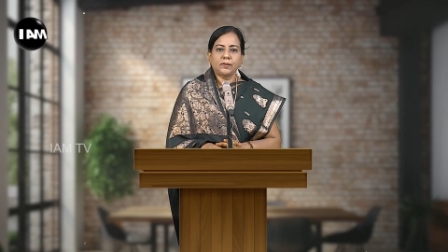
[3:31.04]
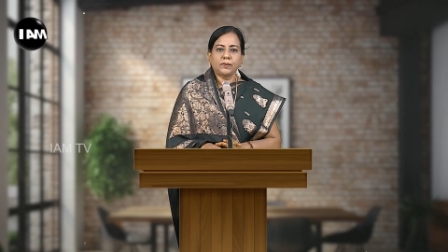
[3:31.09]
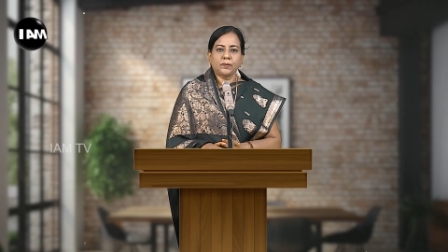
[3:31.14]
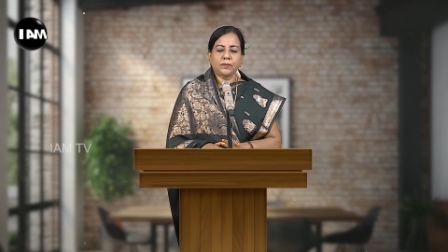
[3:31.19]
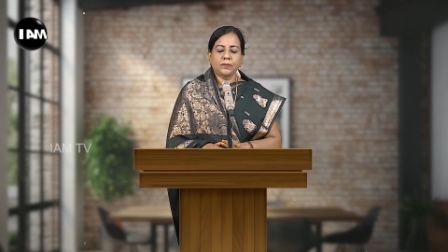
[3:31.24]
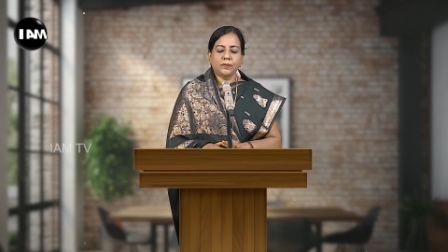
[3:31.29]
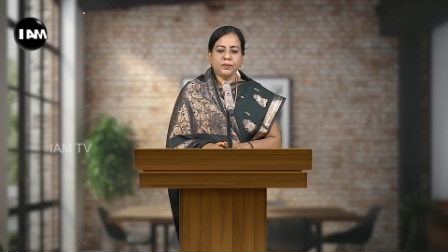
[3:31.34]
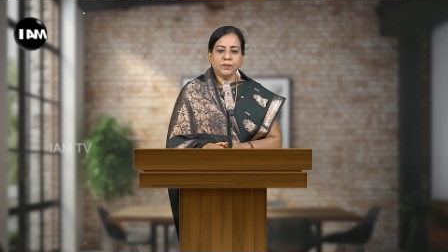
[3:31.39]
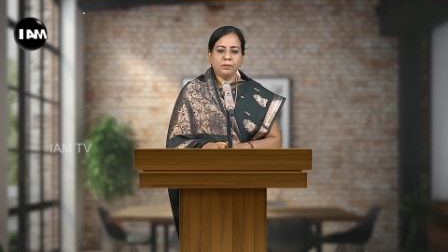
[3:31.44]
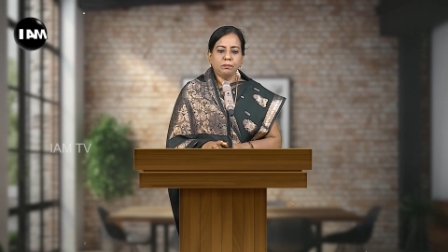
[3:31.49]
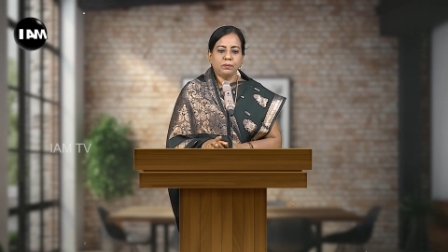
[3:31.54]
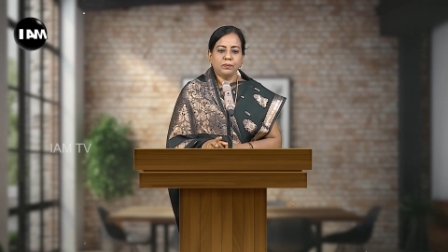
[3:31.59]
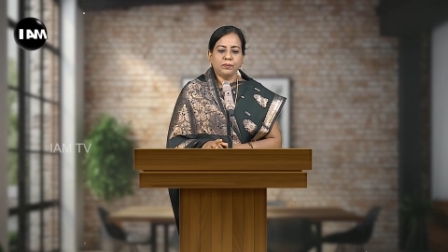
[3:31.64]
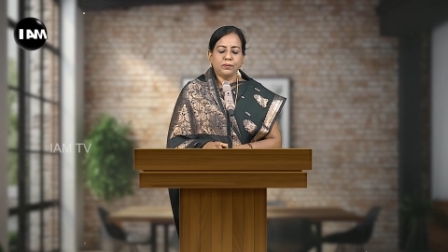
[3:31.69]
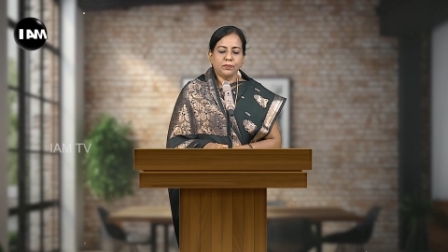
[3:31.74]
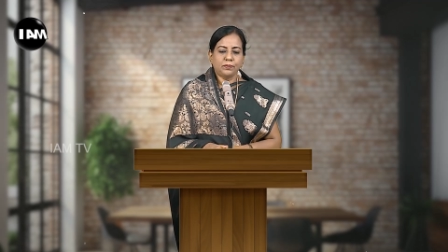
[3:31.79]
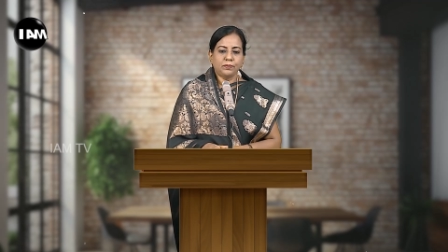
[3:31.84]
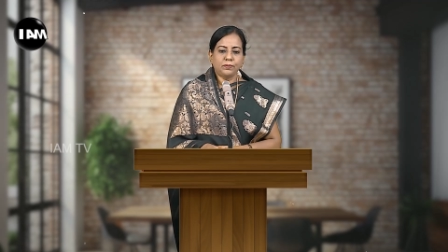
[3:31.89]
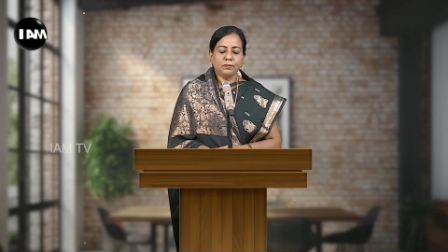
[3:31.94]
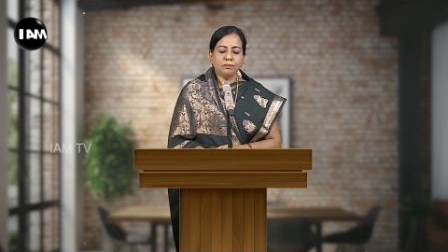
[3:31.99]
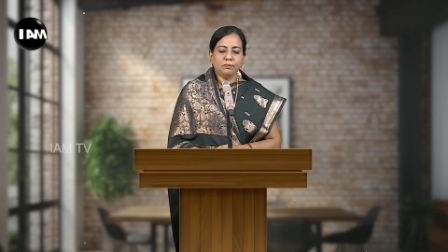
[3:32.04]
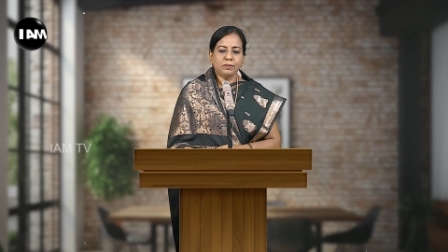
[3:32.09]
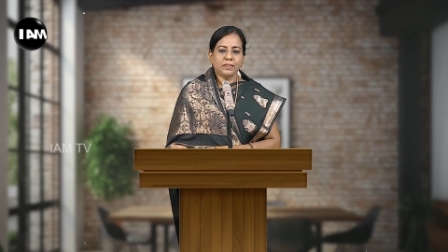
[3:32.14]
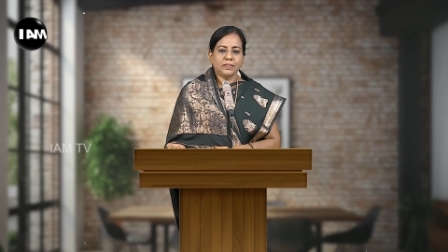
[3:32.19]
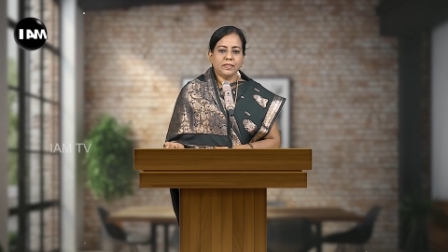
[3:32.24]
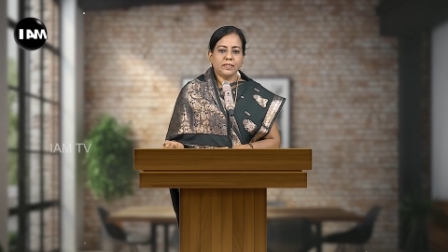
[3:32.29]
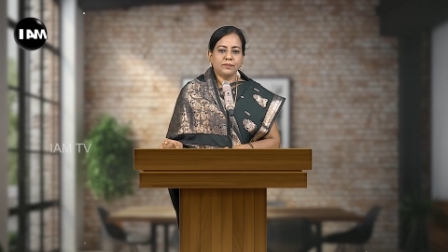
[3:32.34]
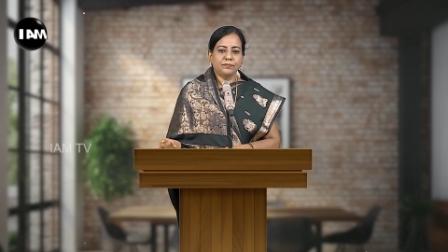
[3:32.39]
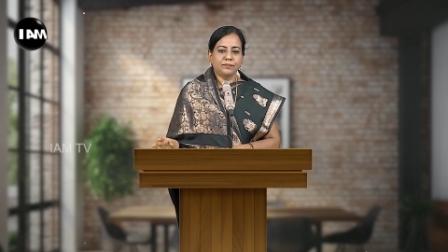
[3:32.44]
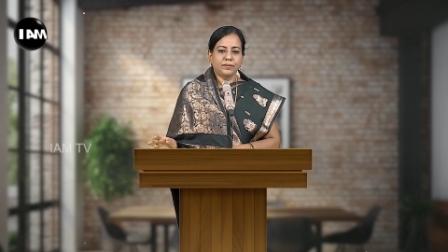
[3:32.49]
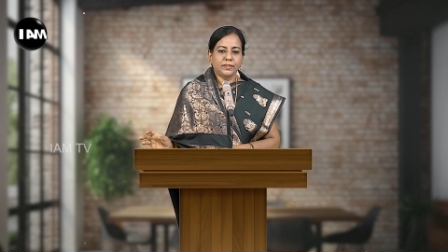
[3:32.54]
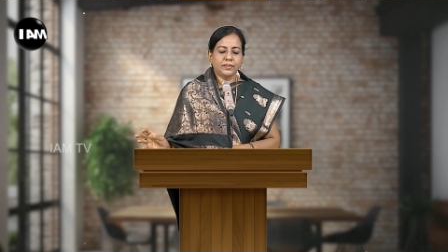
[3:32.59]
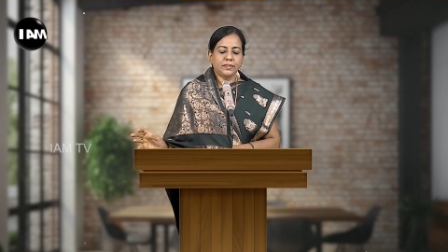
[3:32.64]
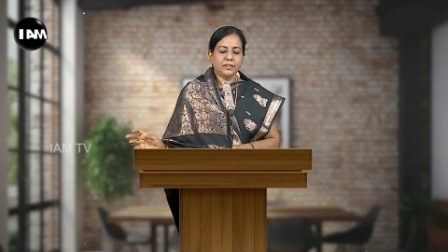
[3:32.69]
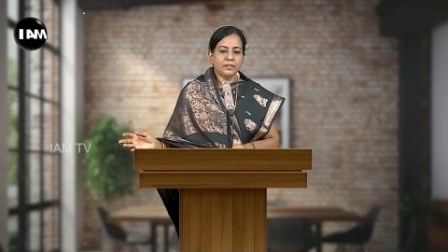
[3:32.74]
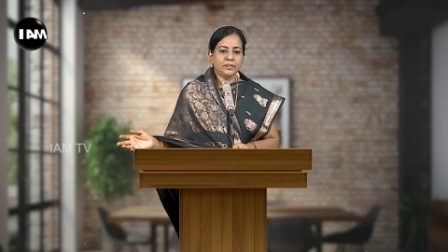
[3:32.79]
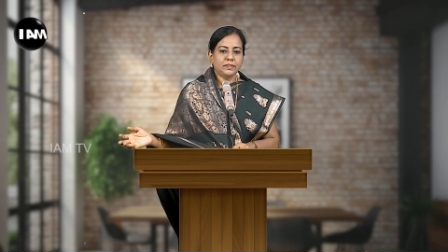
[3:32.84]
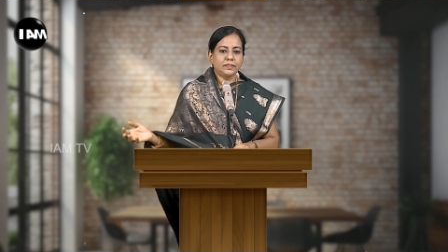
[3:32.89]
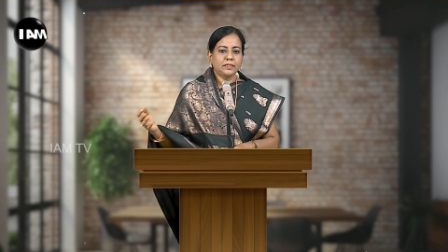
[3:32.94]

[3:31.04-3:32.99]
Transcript: இருக்கும் இப்போ ஒரு குடும்பத்தில் வந்து